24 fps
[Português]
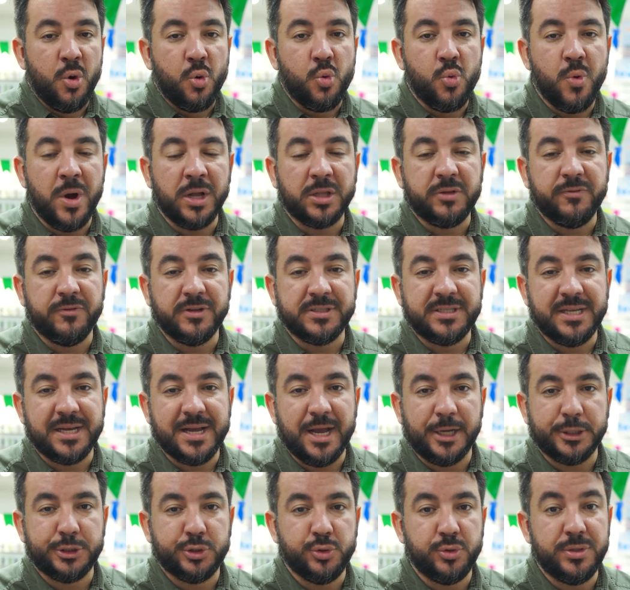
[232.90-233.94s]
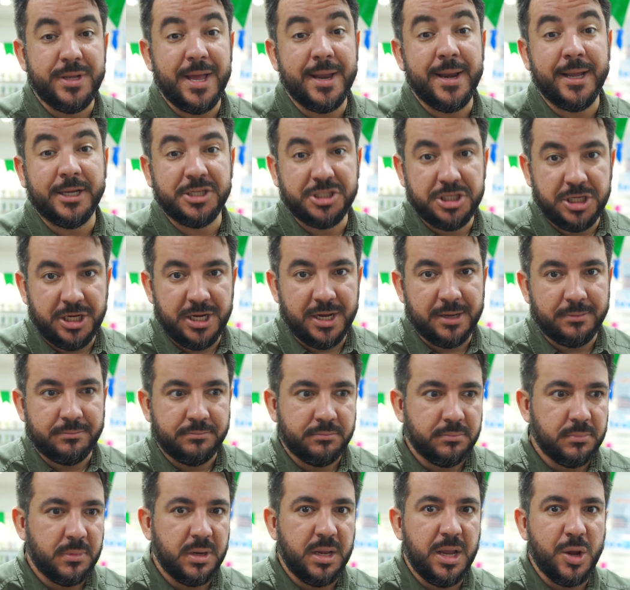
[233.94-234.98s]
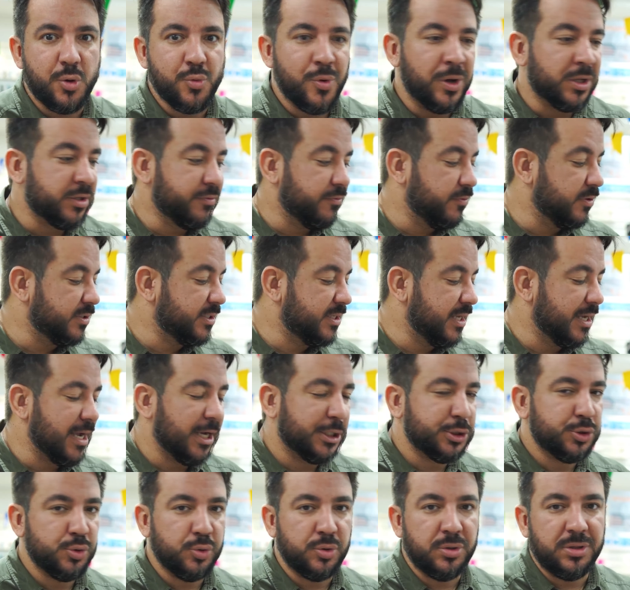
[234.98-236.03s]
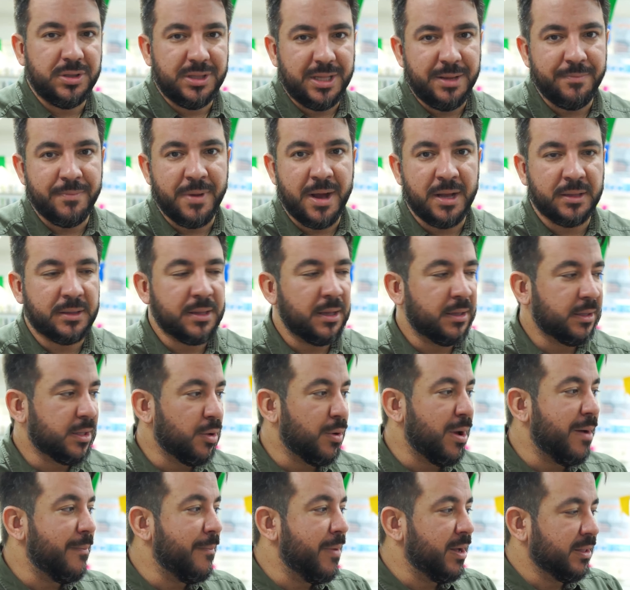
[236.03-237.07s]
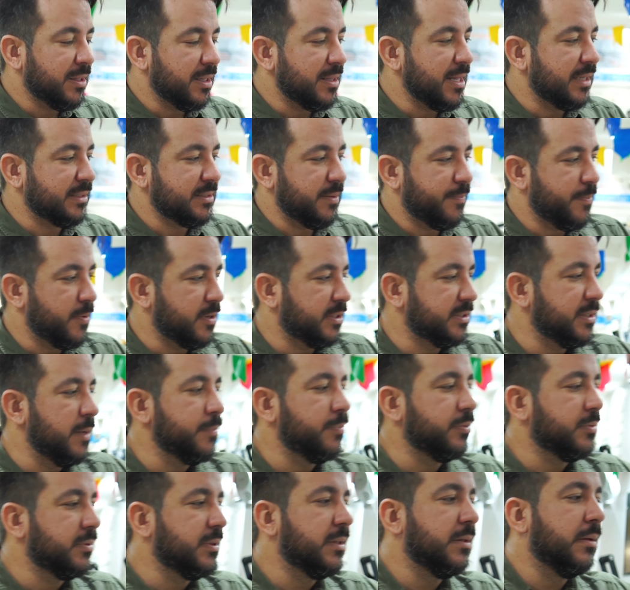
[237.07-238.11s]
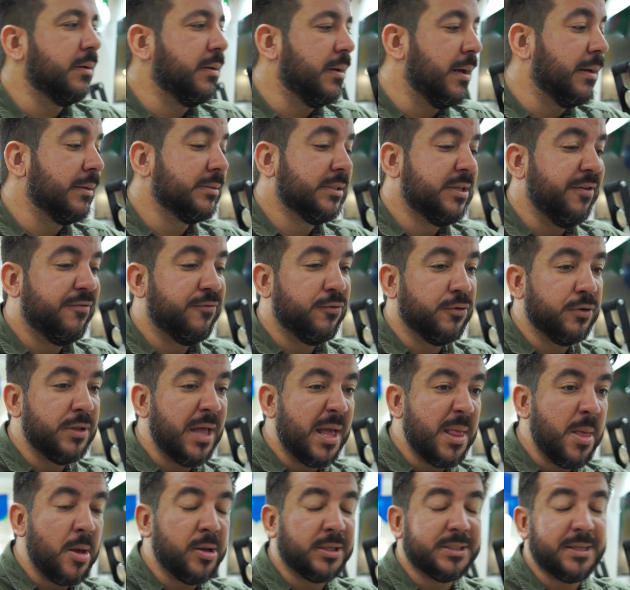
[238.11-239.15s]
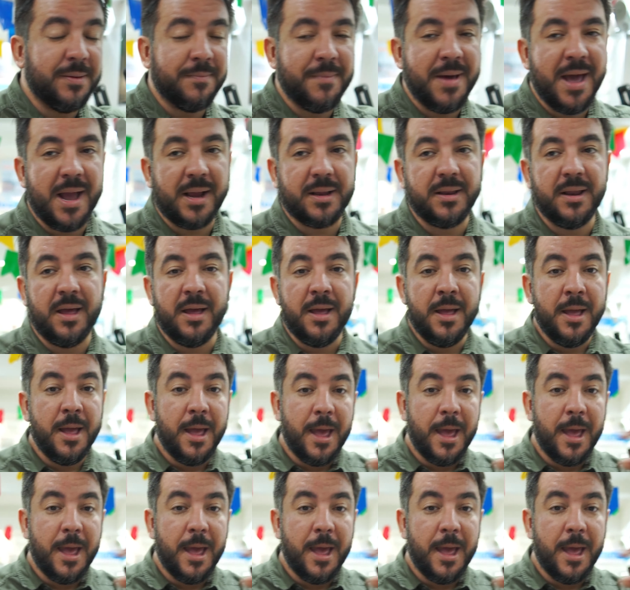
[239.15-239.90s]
quanto você gastou de energia e quanto você gastou de manta. Então, a manta dessa, por exemplo, se for da nossa máquina,